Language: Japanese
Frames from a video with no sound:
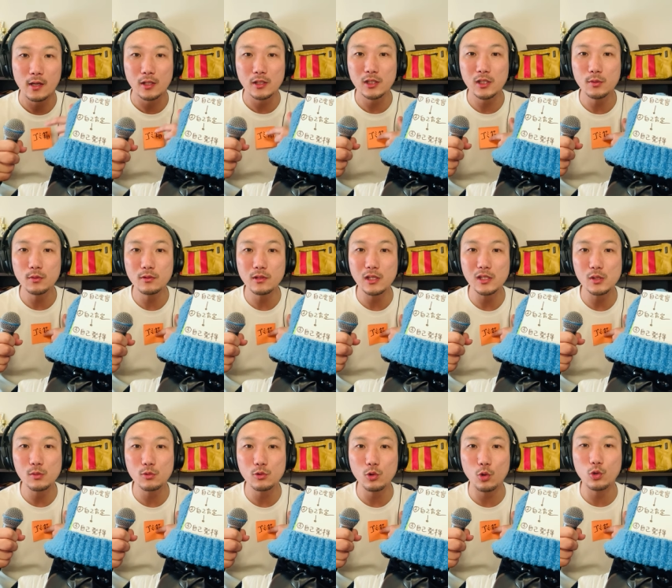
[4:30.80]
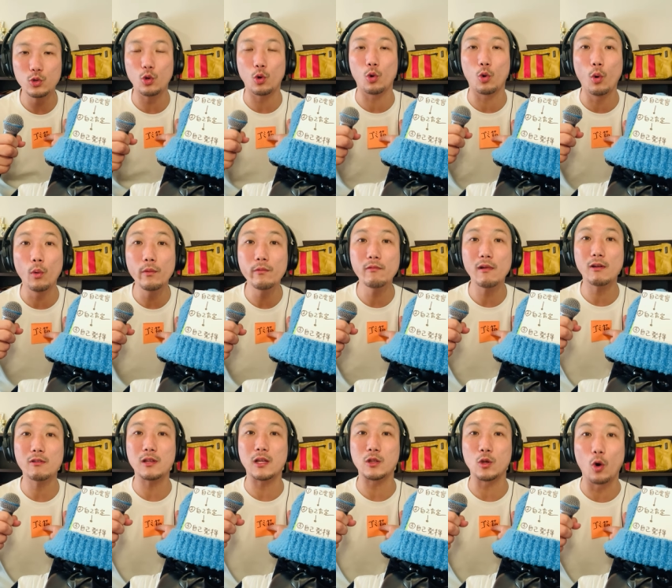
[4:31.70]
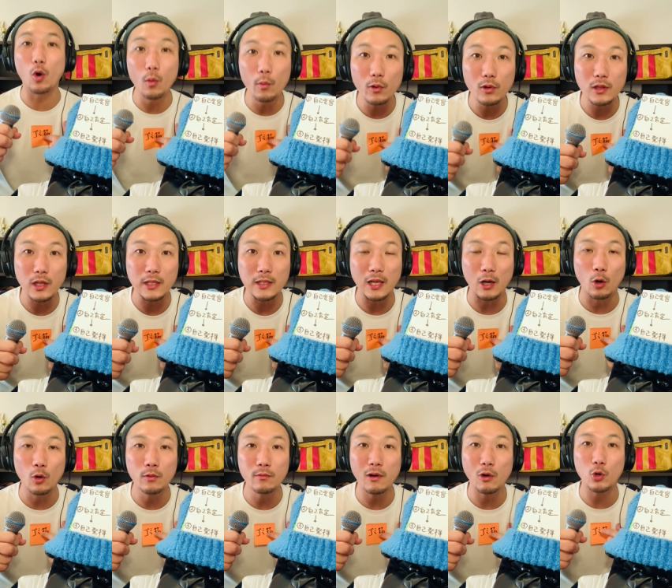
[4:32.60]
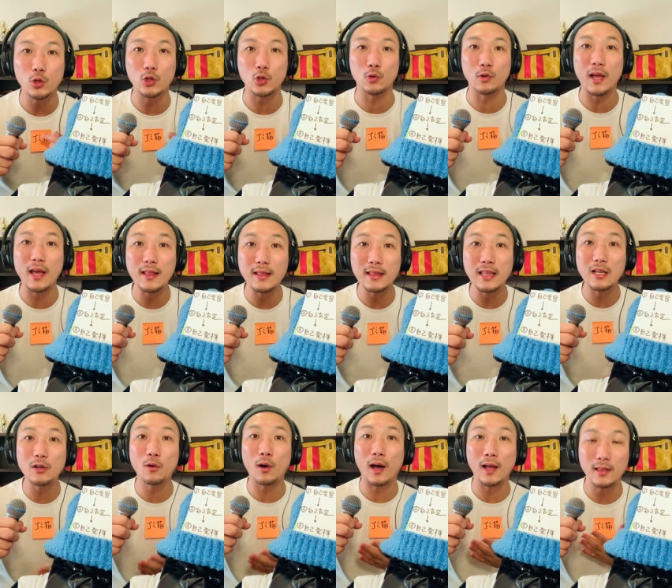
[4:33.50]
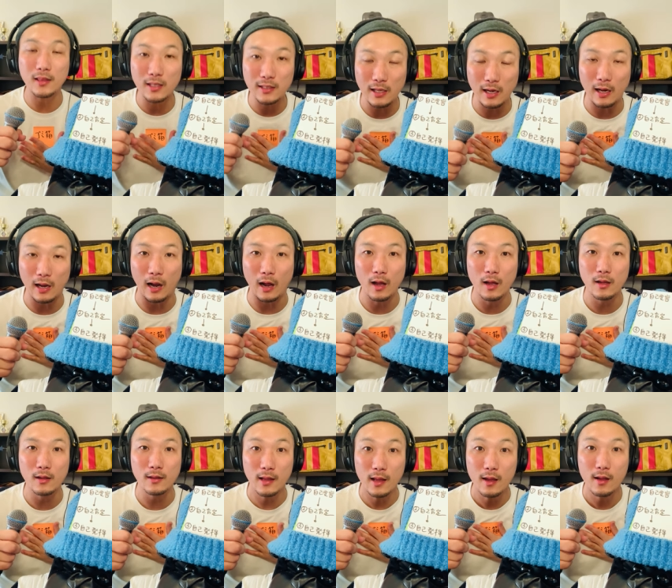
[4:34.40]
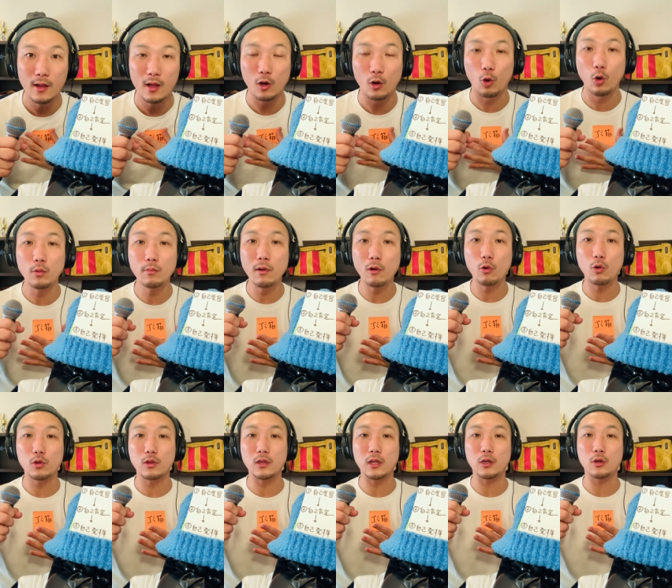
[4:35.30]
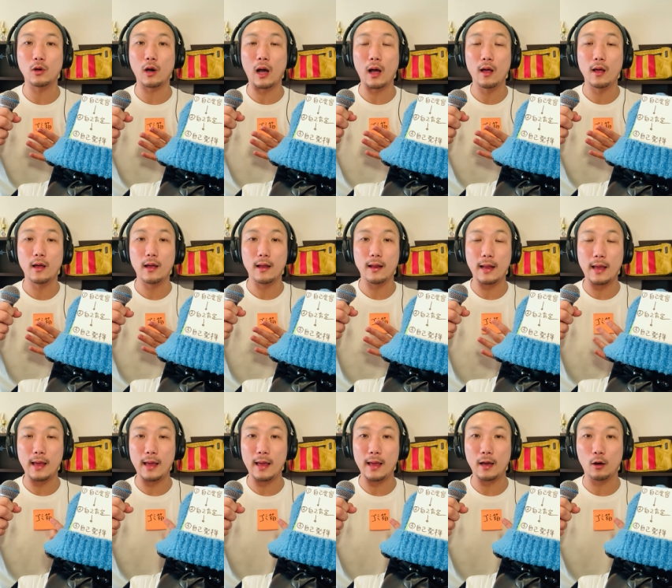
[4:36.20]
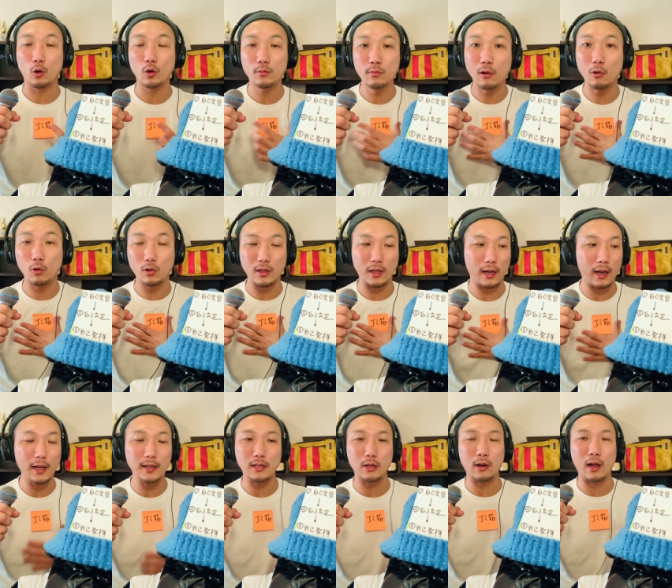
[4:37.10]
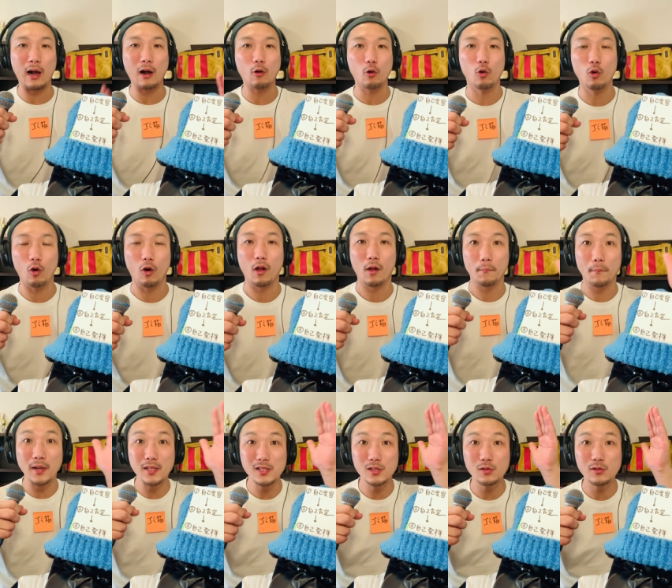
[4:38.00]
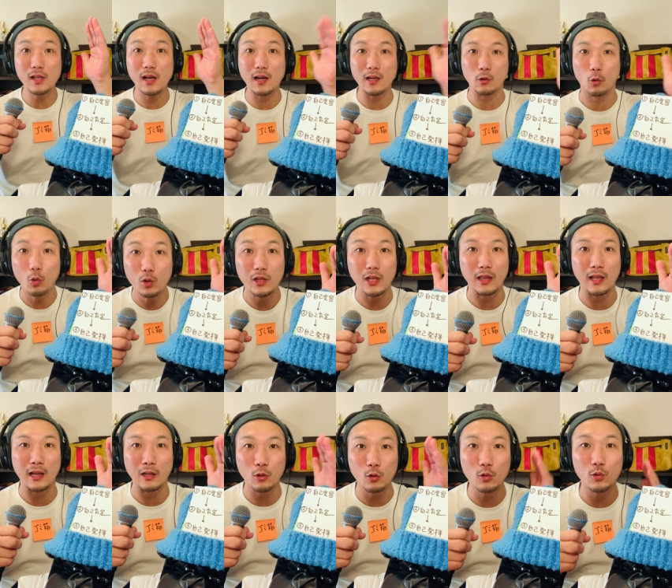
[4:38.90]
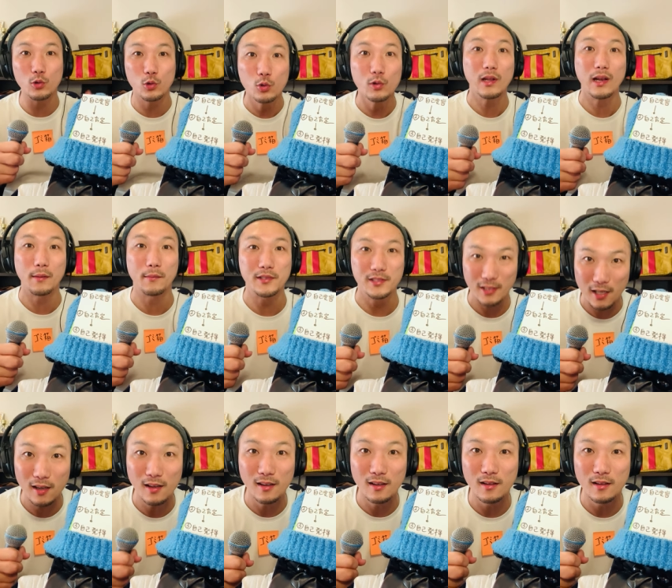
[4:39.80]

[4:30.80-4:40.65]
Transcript: 自分で自分のことをゴミ箱だと思っていて、ゴミ箱っていうレッテルを貼っていたからね。ゴミ箱って書いてる箱を街の中に置いてたらどうなりますか。